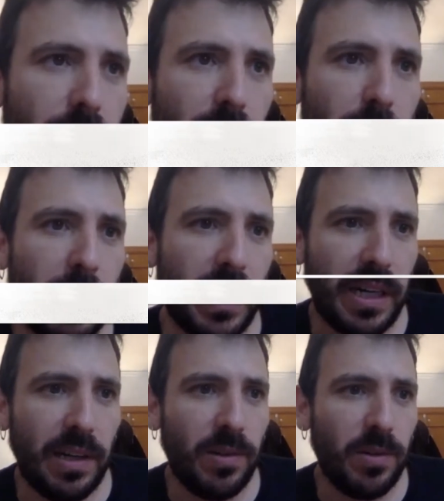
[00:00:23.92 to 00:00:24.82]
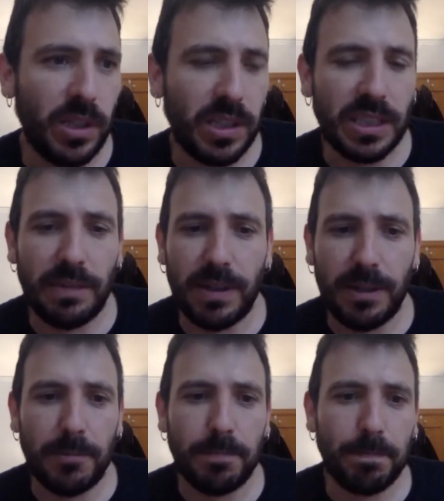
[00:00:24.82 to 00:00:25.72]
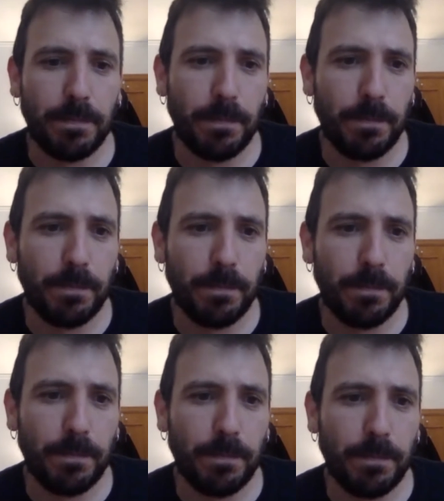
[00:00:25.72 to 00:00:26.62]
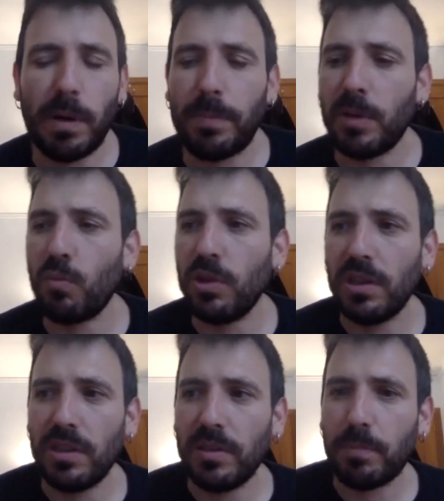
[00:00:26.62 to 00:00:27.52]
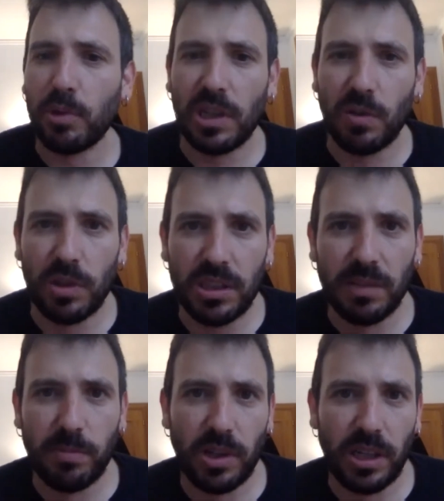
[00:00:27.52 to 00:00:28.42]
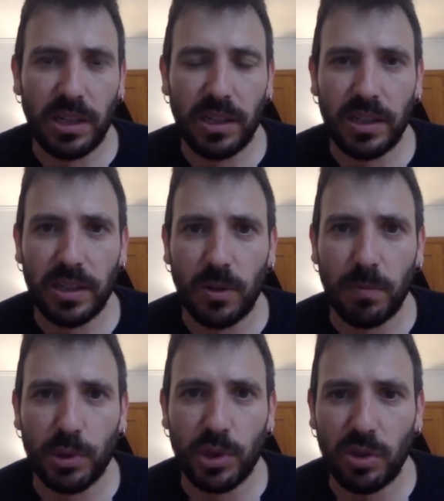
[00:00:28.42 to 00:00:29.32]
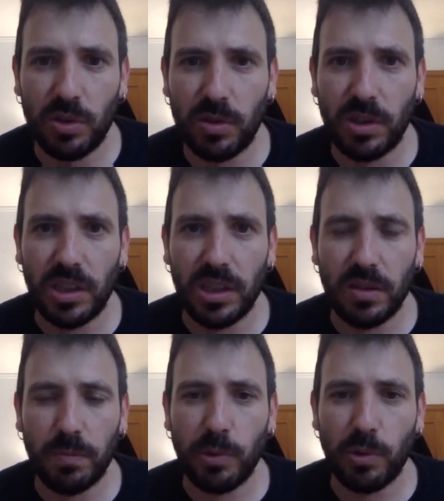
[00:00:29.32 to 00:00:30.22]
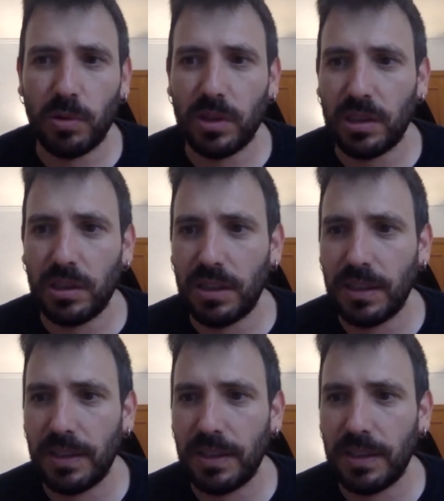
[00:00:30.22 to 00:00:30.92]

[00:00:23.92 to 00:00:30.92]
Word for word: embarcado y estaba em, con un papel muy protagonista porque era el compositor y un poco el,